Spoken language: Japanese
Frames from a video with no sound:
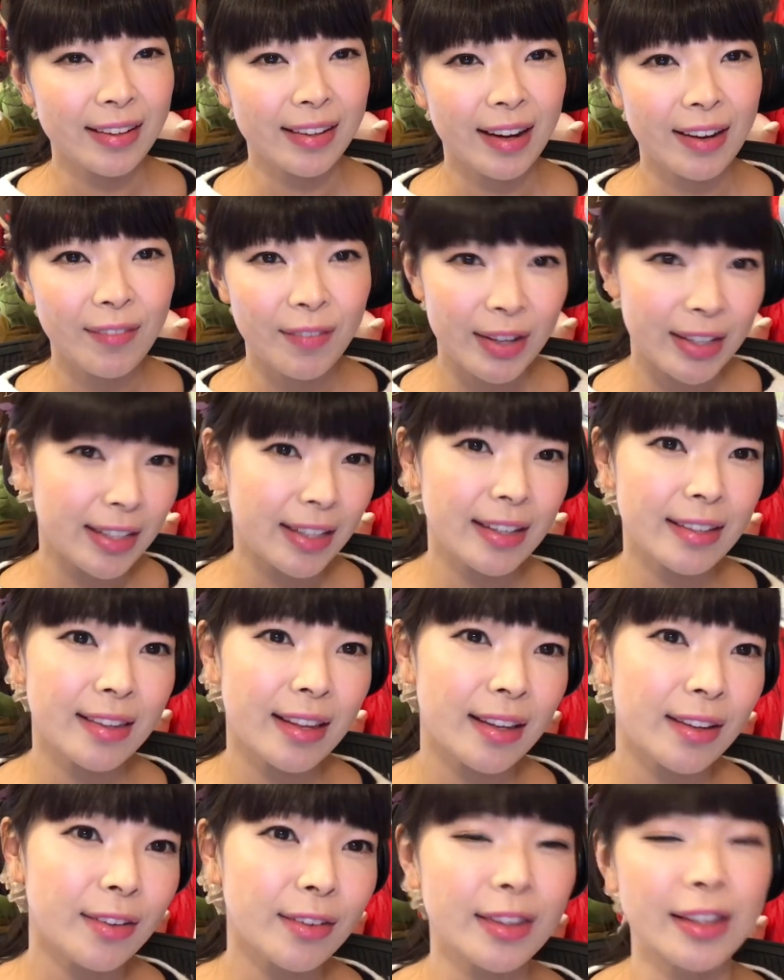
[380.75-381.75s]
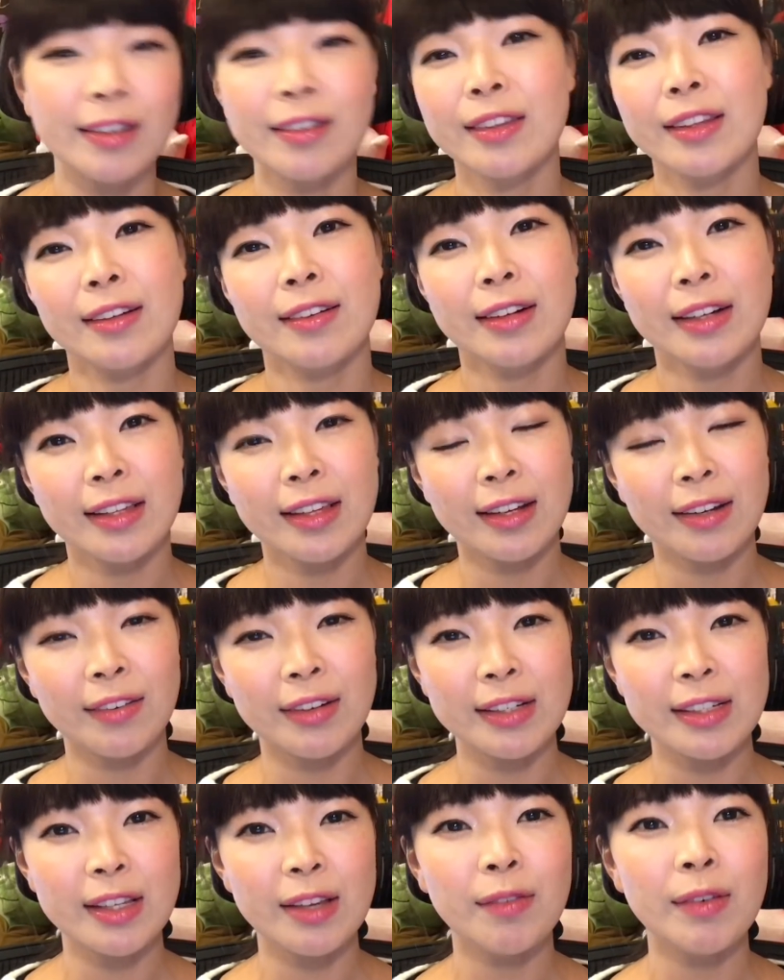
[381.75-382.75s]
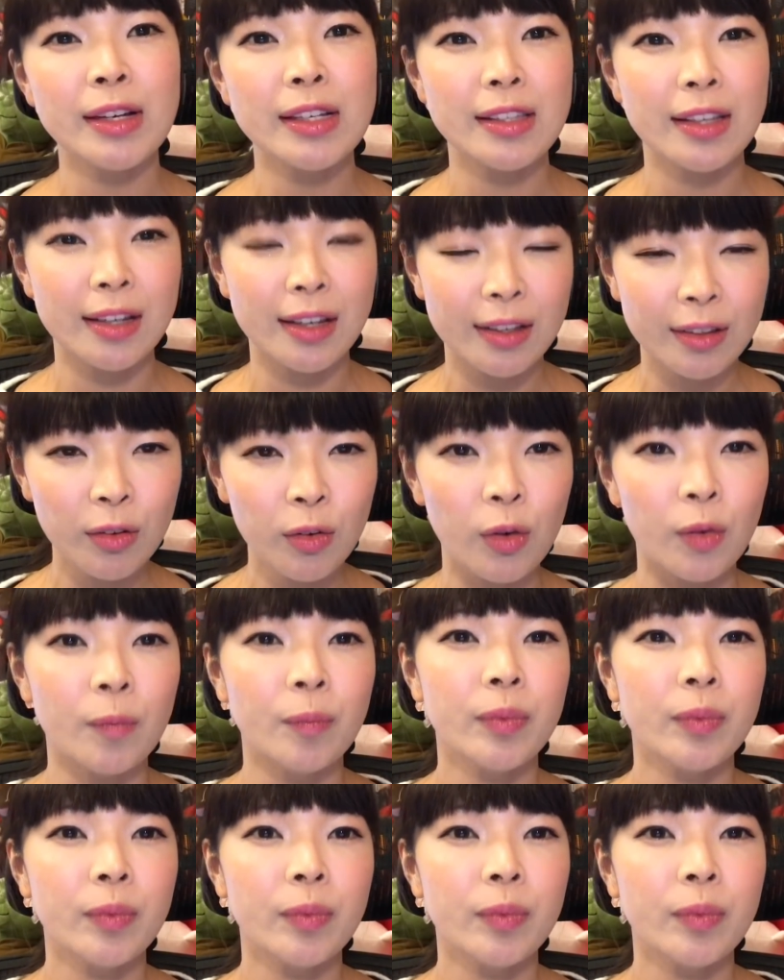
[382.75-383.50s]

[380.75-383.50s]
頑張りなさいよって言ってくれたりはしてましたけど